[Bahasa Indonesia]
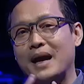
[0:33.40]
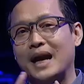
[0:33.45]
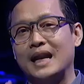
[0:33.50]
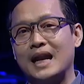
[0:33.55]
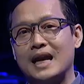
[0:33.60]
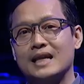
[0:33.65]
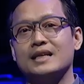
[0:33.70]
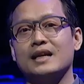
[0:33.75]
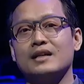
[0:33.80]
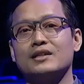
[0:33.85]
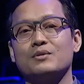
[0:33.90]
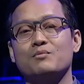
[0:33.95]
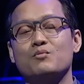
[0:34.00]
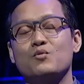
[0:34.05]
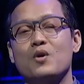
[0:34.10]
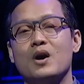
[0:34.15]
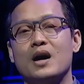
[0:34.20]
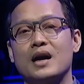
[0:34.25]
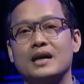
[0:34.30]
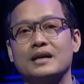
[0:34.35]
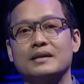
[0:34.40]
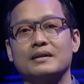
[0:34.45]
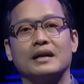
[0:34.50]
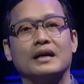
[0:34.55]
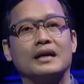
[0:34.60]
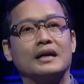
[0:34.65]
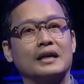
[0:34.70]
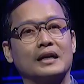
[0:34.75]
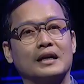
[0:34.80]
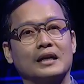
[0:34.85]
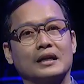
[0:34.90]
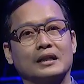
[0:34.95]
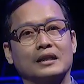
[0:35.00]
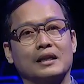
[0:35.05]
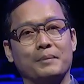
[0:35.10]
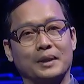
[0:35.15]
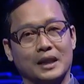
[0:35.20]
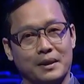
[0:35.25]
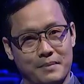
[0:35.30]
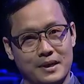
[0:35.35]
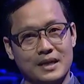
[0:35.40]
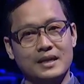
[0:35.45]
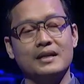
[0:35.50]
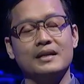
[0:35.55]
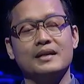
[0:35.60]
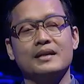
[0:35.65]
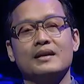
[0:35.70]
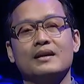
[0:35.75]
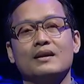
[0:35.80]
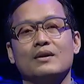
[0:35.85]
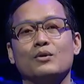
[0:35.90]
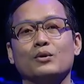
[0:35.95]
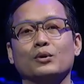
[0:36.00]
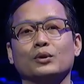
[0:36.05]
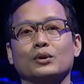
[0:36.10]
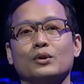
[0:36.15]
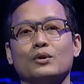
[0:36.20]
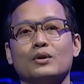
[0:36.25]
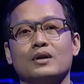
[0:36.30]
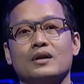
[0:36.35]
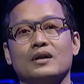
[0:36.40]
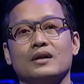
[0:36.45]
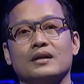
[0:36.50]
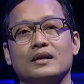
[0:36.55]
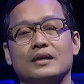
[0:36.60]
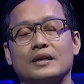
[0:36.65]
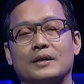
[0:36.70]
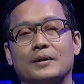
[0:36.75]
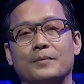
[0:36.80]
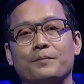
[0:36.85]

pengen ngajak semua eh, teman-teman untuk ke